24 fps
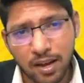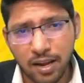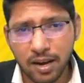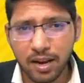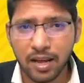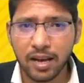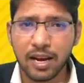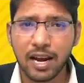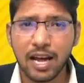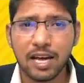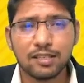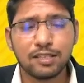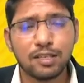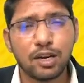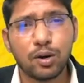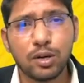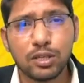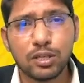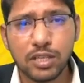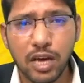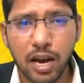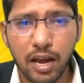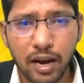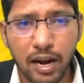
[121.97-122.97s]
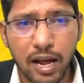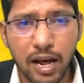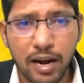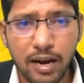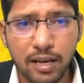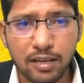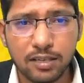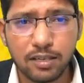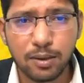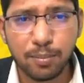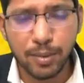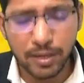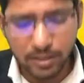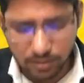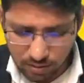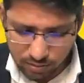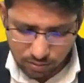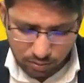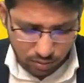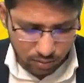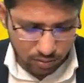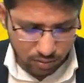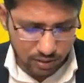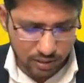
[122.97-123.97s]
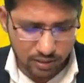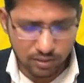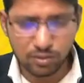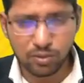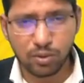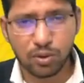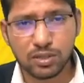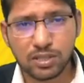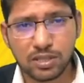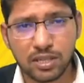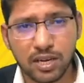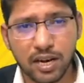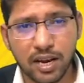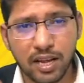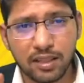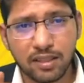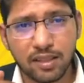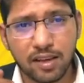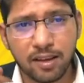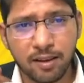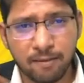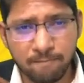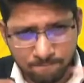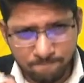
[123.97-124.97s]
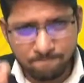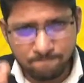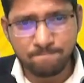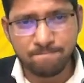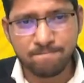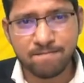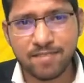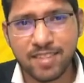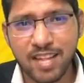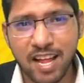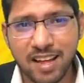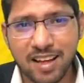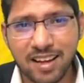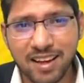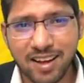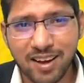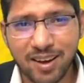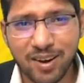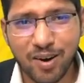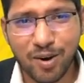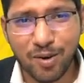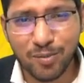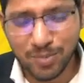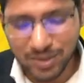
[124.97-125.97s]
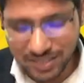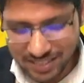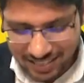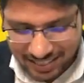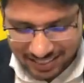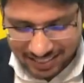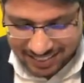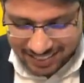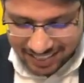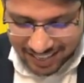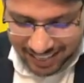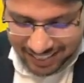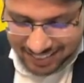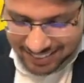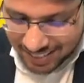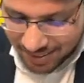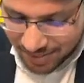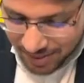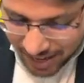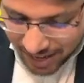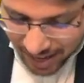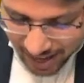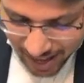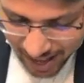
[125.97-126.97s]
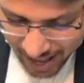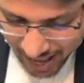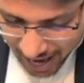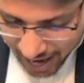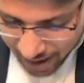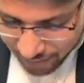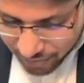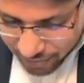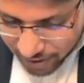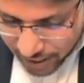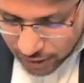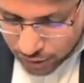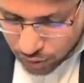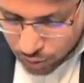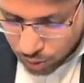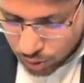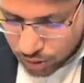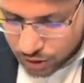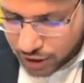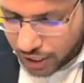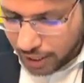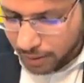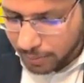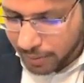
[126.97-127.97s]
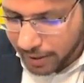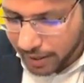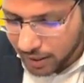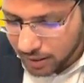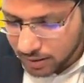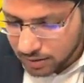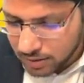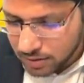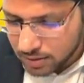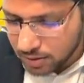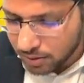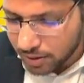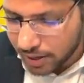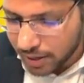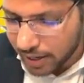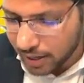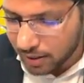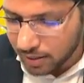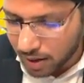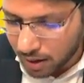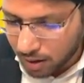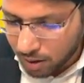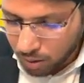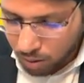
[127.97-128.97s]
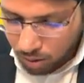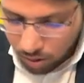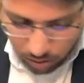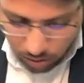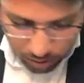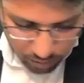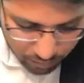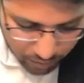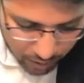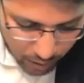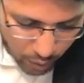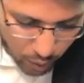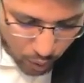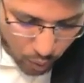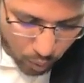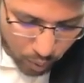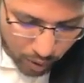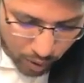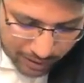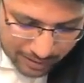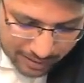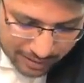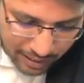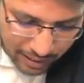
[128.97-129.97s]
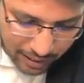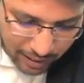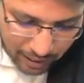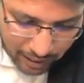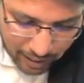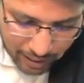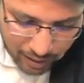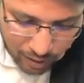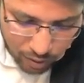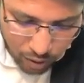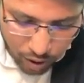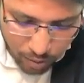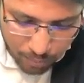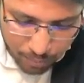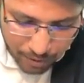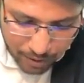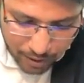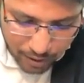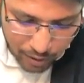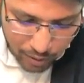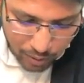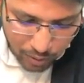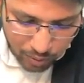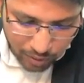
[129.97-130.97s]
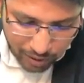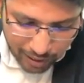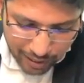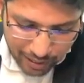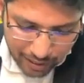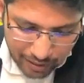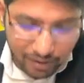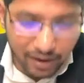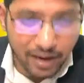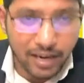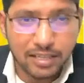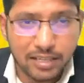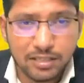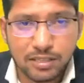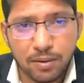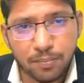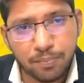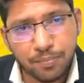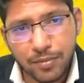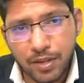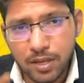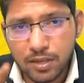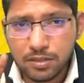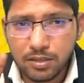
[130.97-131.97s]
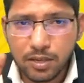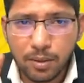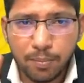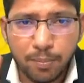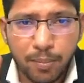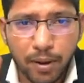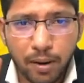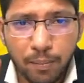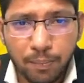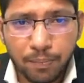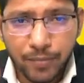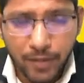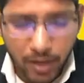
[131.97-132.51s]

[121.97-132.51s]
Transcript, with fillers: నేను క్లాసెస్లో కూడా చాలా క్లారిటీగా చెప్పాను సార్ సో దిస్ క్వశ్చన్ అయితే ఆబ్వియస్లీ ఈజీ రైట్ సార్ ఎవ్రీ సూట్ షెల్ బి ఇన్స్టిట్యూటెడ్ ఇన్ ద కోర్ట్ ఆఫ్ ది లోయెస్ట్ గ్రేడ్ కాంపిటెంట్ టు ట్రై ఇట్ రైట్ సార్ సింపుల్